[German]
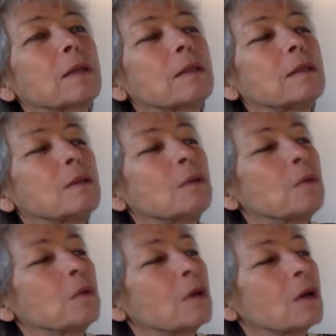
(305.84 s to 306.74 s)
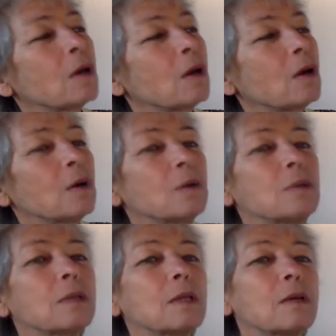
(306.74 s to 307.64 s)
in die Höhe
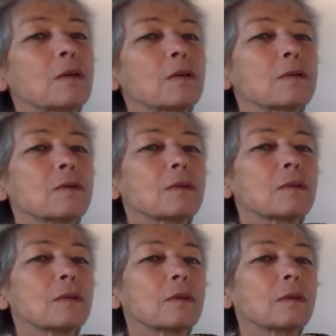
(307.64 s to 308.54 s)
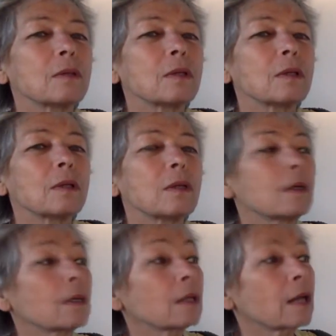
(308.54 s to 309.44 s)
und gegen Osten.
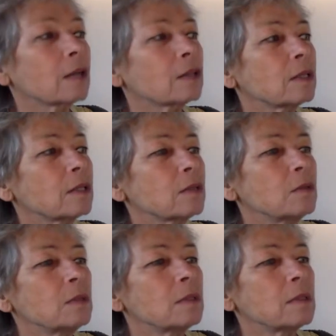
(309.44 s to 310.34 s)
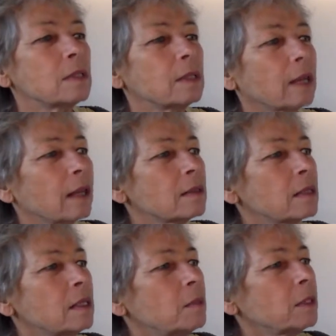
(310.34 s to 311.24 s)
Rasch entzündete sich der ganze
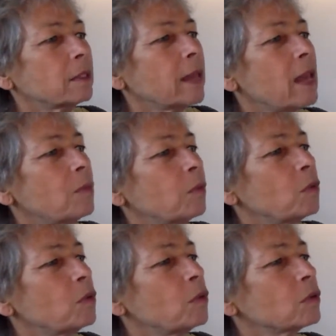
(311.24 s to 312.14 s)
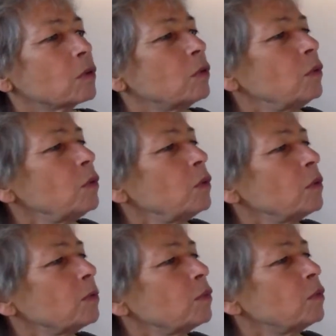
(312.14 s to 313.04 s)
Himmel, gelbrot,
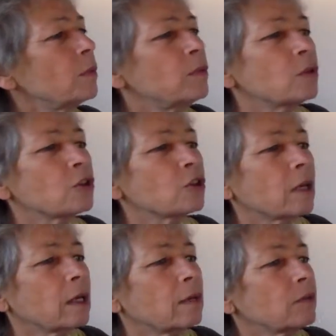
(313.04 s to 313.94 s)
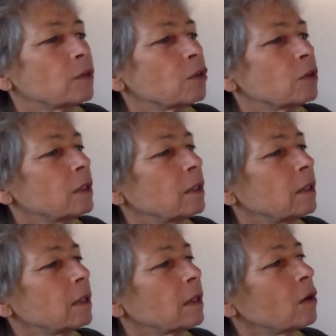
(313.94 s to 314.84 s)
glühend purpurne Streifen durchschnitten
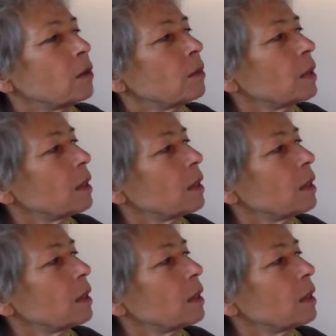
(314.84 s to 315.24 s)
den Raum.